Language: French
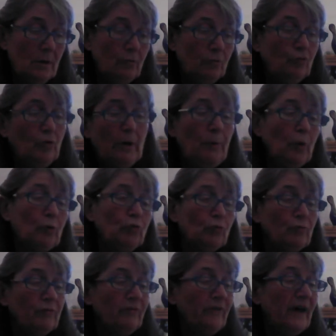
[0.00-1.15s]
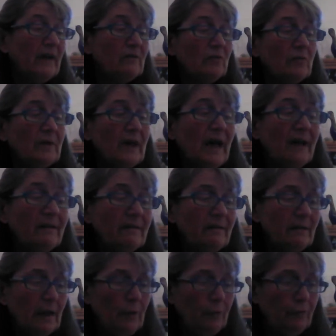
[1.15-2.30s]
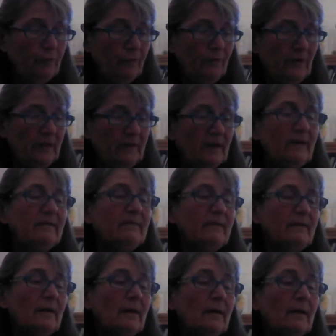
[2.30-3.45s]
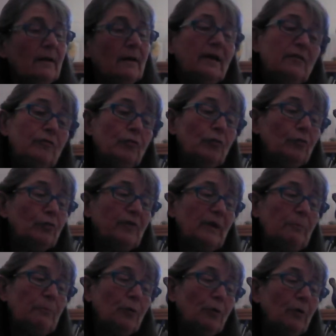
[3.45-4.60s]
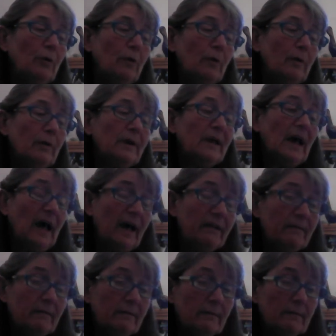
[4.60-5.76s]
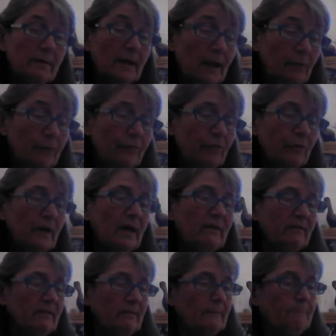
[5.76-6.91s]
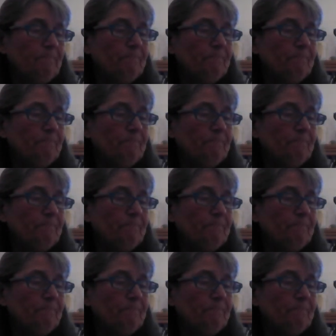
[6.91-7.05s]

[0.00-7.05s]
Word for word: Nous les portons couvertes, crainte qu'elles ne se flétrissent, et sur nos épaules, crainte qu'elles ne se cassent.